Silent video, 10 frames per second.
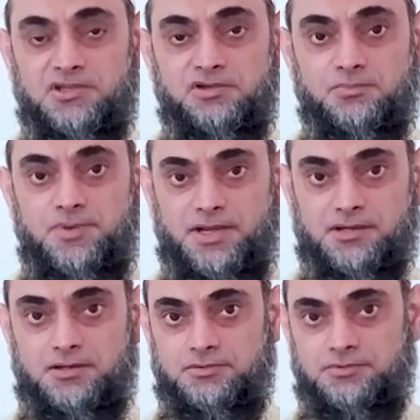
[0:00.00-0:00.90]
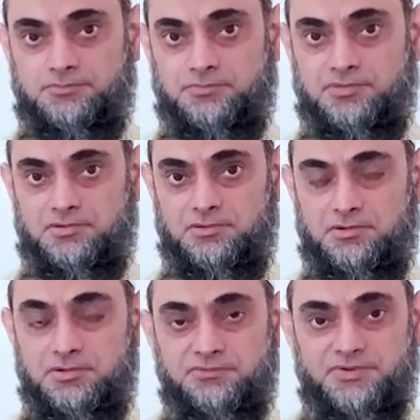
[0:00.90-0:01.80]
योर बैकग्राउंड
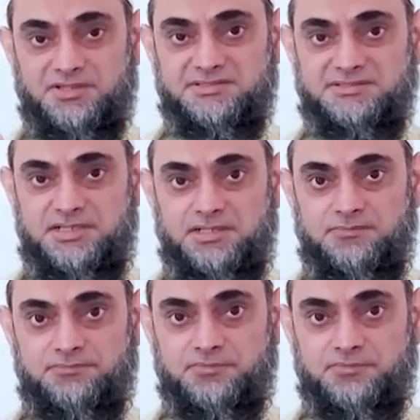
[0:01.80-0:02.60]
योर फादर साइड